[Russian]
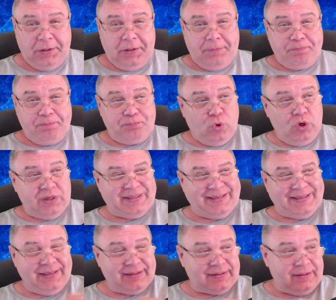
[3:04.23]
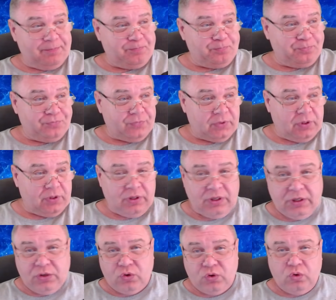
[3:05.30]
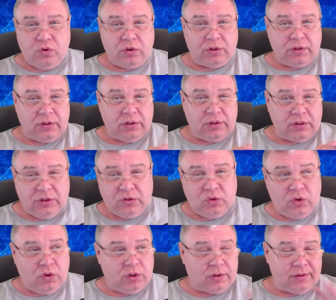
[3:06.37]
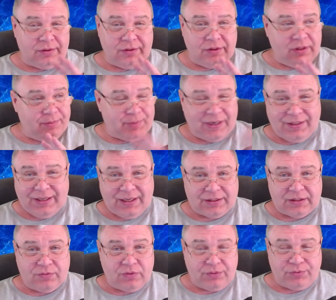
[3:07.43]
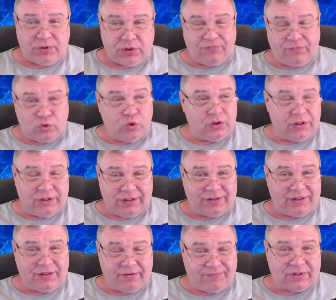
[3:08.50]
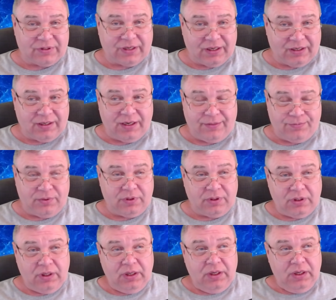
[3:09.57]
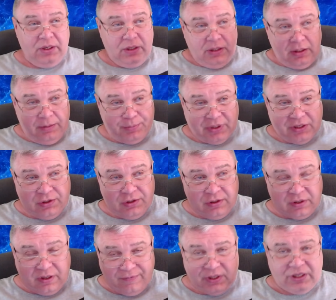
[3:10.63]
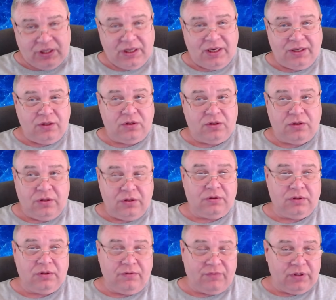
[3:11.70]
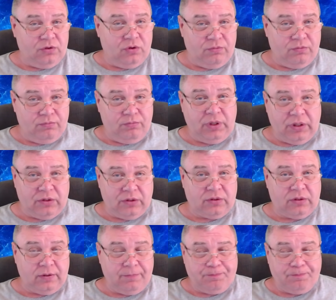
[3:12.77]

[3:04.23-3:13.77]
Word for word: Больше нет ни рук, ни ног. Непонятно вообще, кто делает эти фотографии. И практически все они сделаны в одном месте,